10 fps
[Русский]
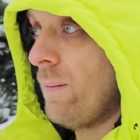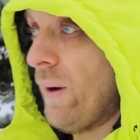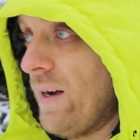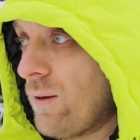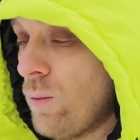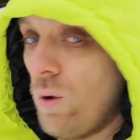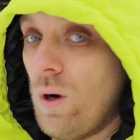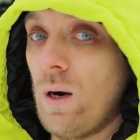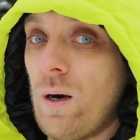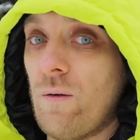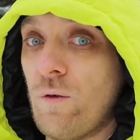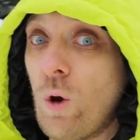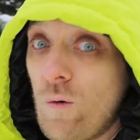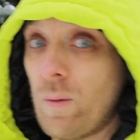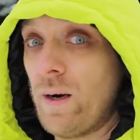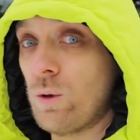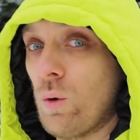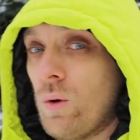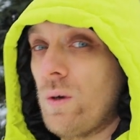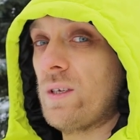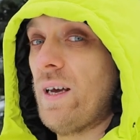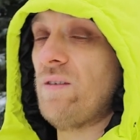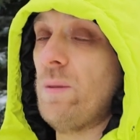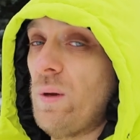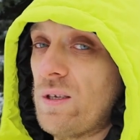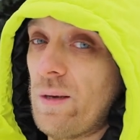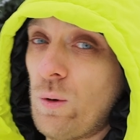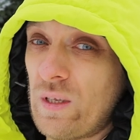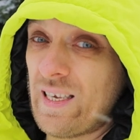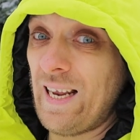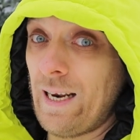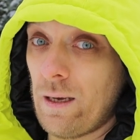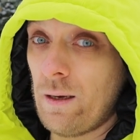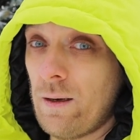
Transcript: Поэтому в новом году ставьте перед собой цели.